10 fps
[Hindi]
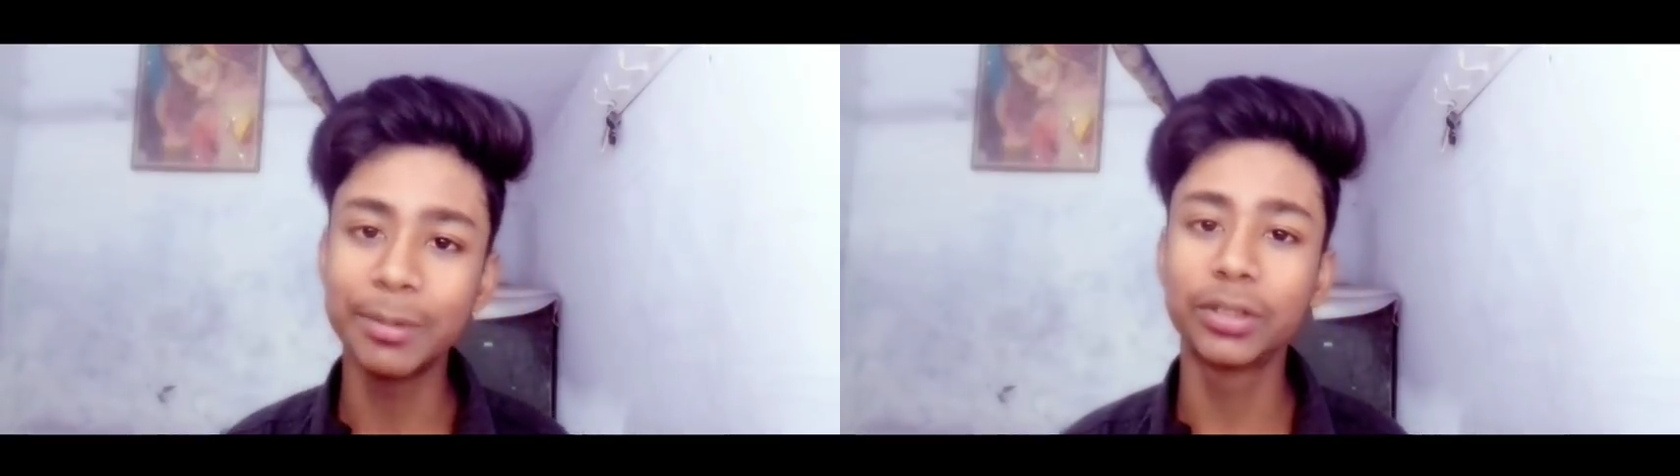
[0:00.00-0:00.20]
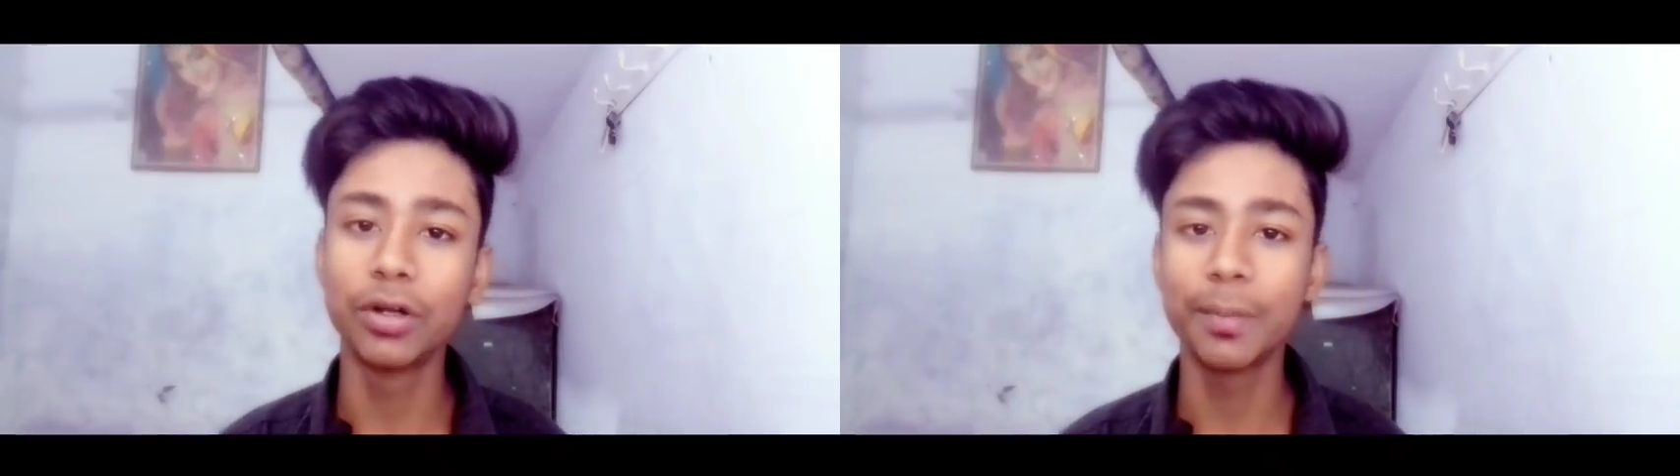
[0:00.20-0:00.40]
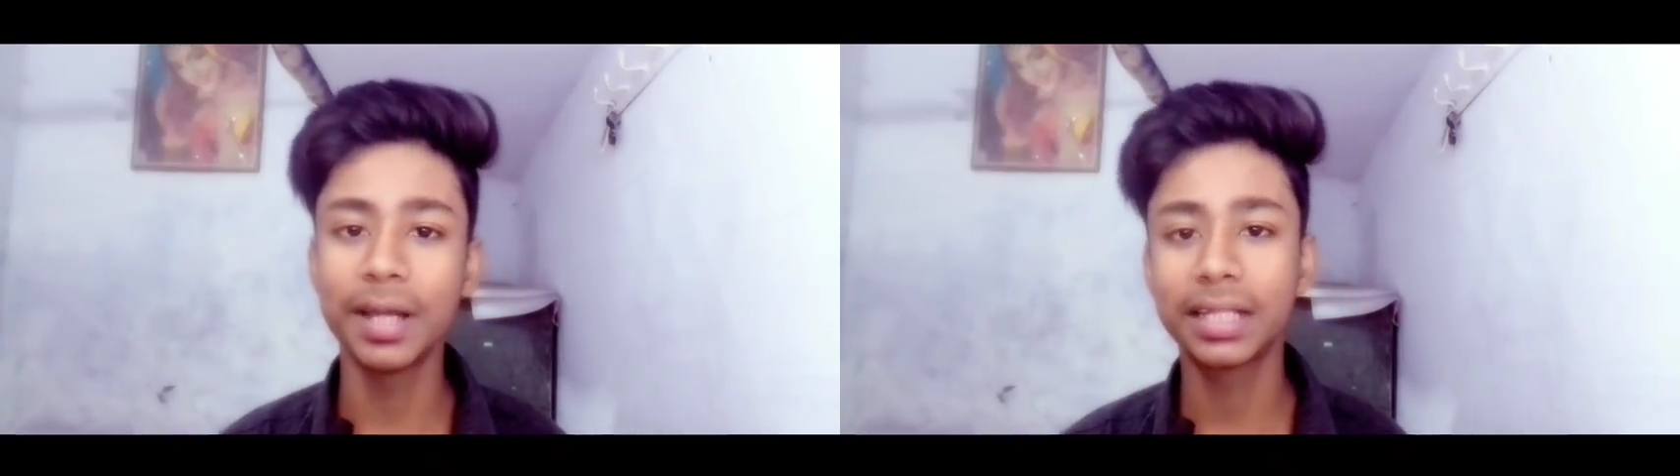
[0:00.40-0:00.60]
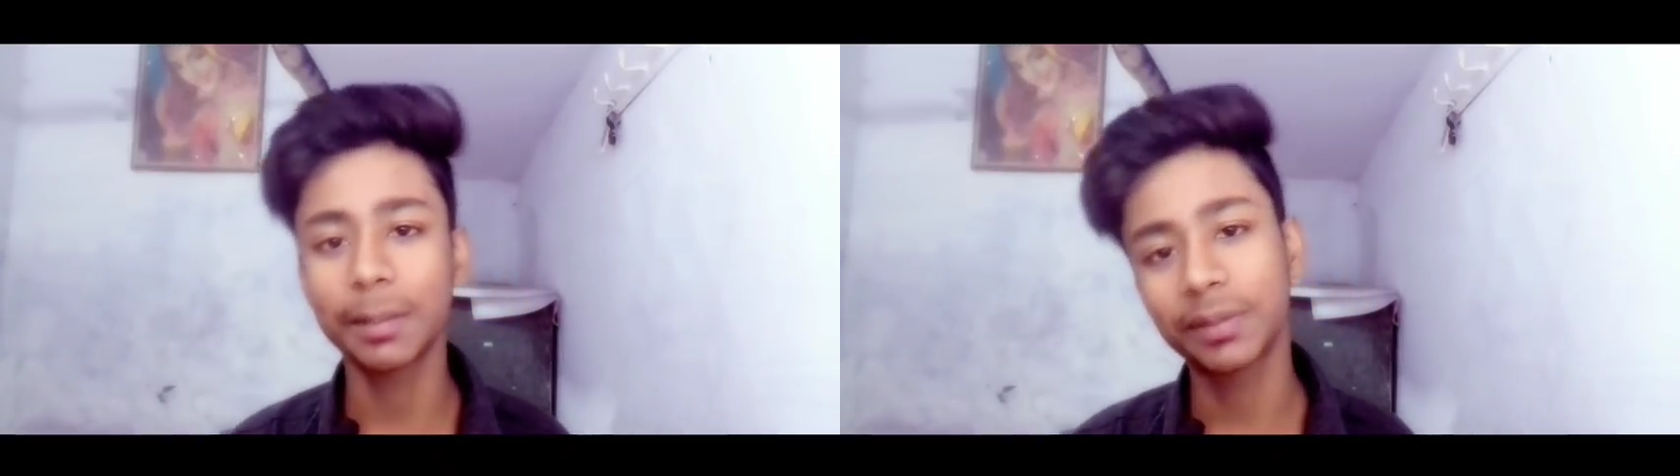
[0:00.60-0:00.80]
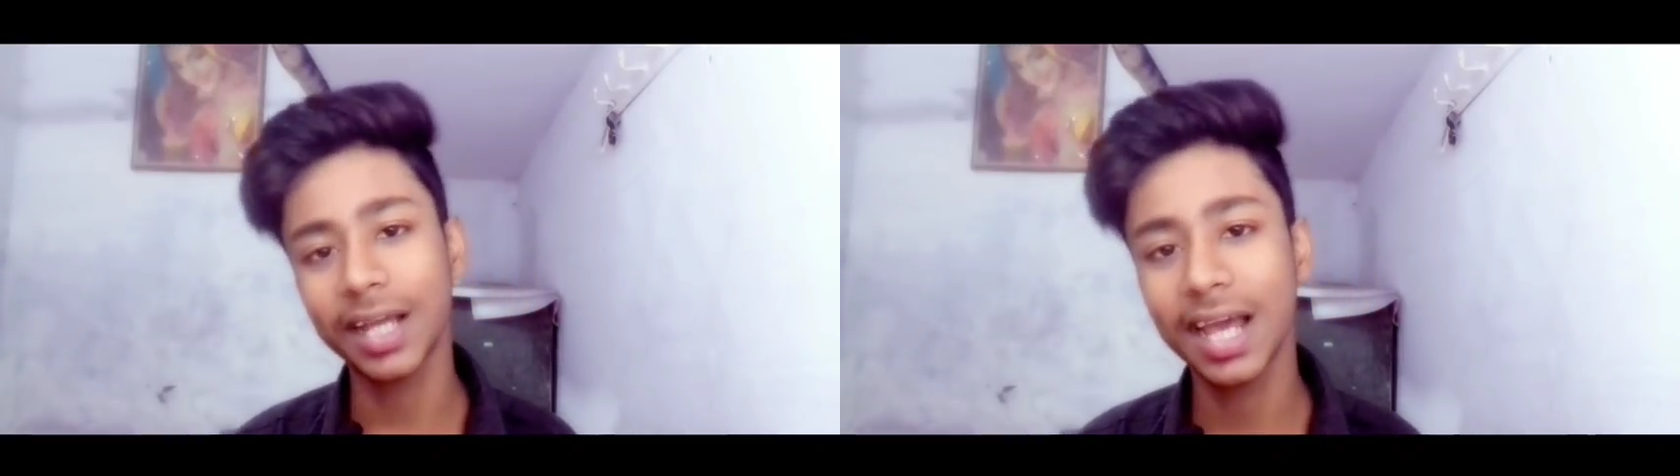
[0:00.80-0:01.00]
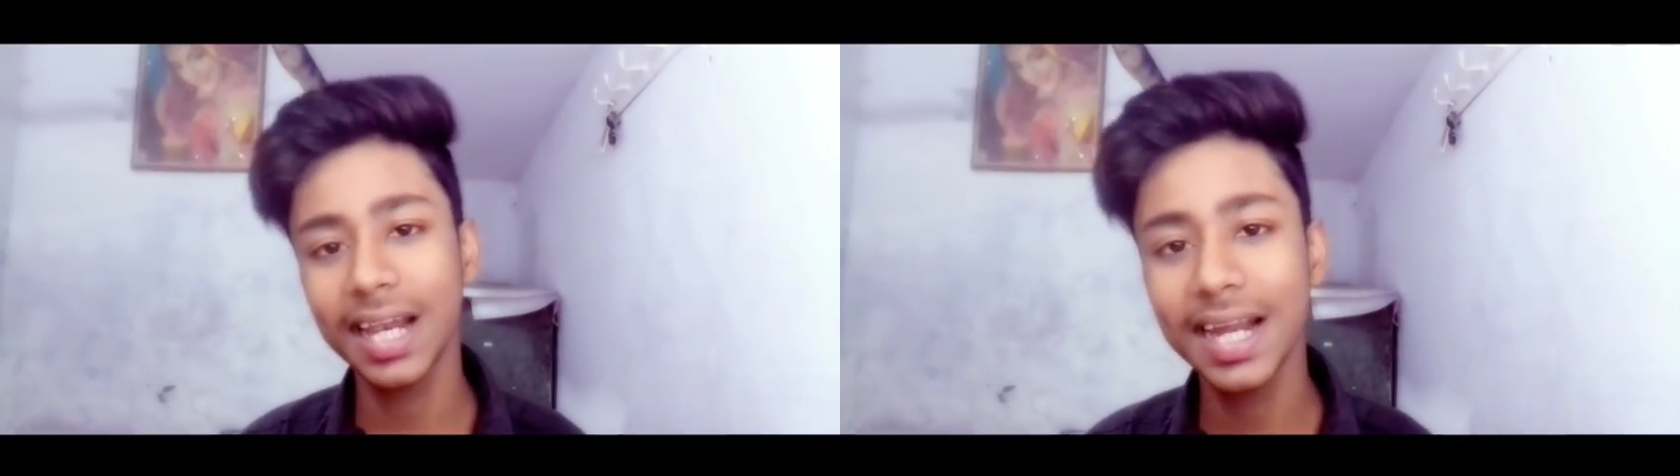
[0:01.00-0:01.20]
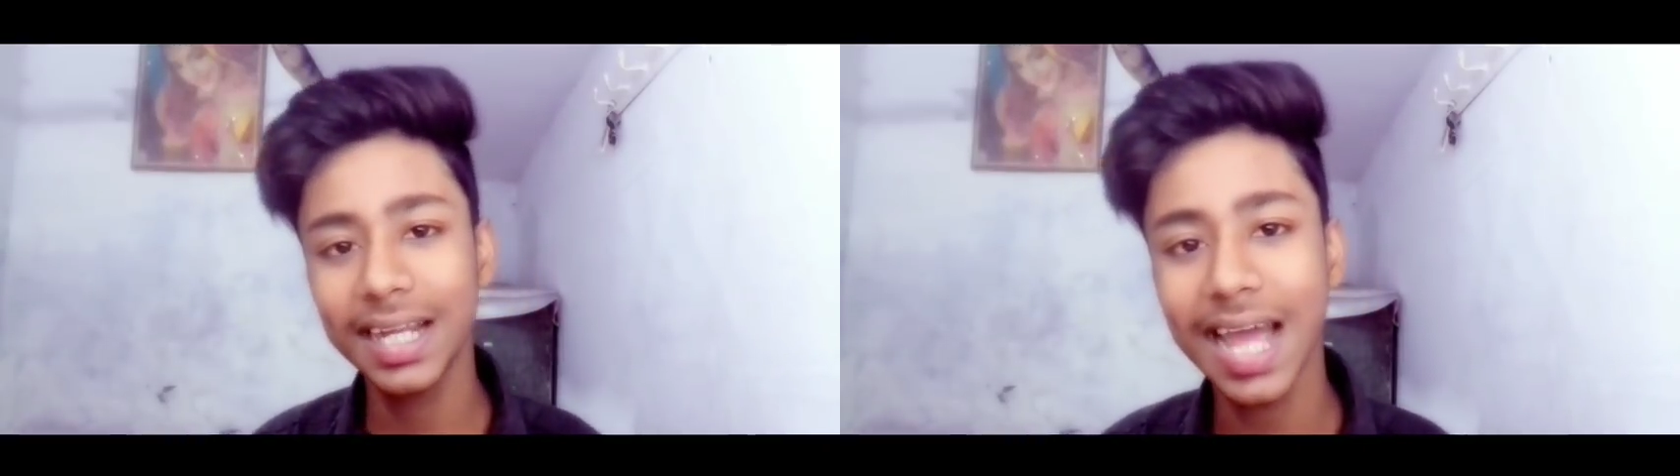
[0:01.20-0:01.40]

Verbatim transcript: एपिसोड में तब तक के लिए